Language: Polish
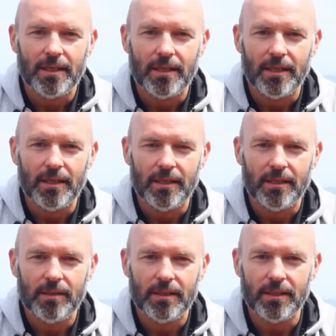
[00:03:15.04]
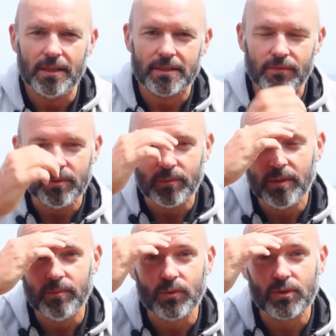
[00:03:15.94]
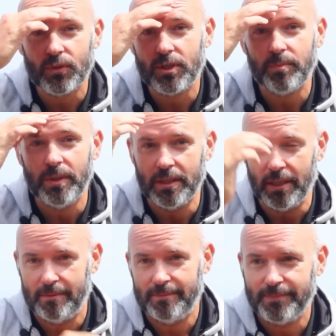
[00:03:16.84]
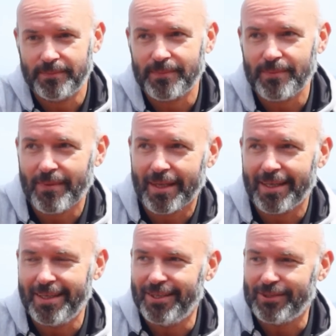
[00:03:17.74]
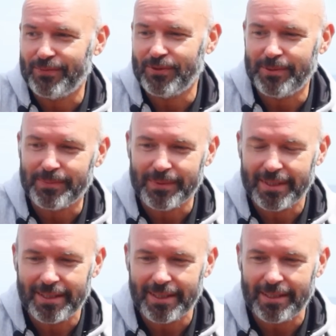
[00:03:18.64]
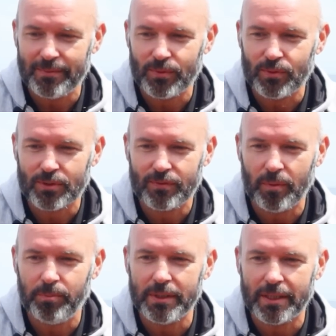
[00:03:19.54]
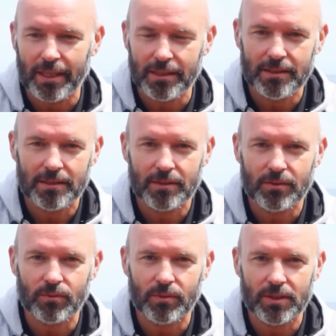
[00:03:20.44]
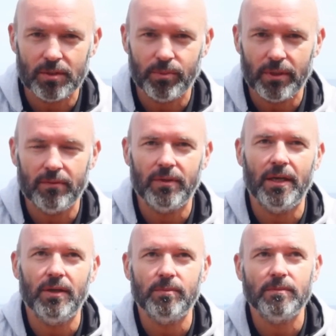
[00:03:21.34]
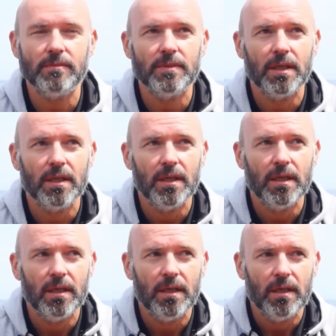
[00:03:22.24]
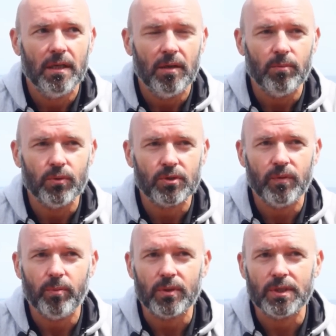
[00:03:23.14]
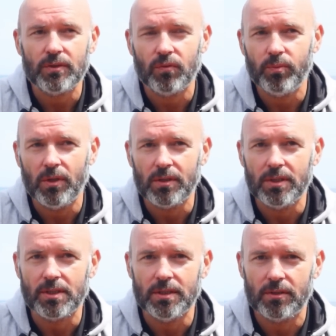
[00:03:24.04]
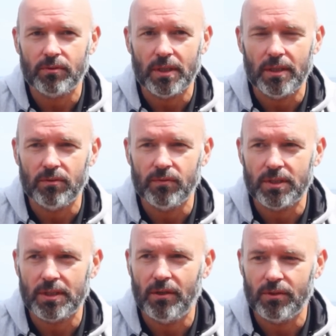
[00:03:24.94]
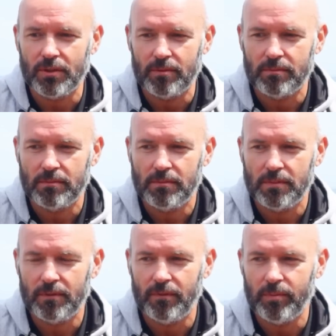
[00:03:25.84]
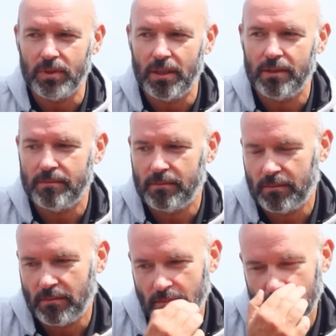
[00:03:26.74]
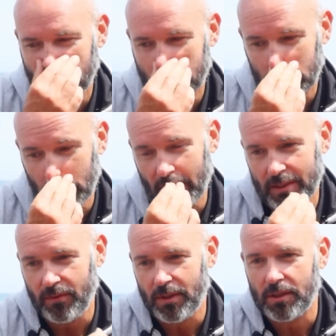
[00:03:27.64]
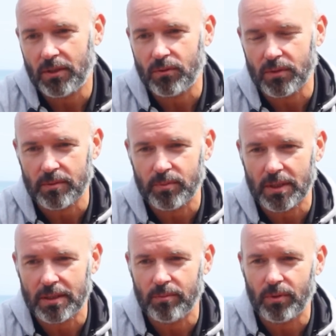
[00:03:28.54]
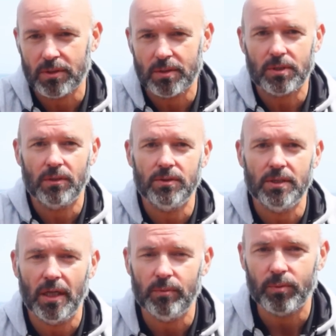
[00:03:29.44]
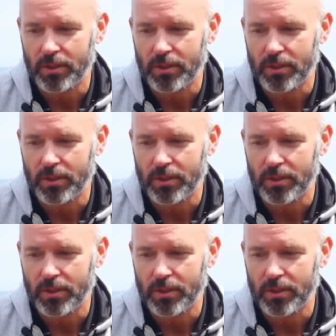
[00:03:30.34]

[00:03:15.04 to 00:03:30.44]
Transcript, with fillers: e, jest w nim mnóstwo cierpienia, jest w nim e, mnóstwo pytań, które się pojawiają, mnóstwo procesów biologicznych, które również zachodzą we mnie oraz w innych, którzy przez ten proces przechodzili albo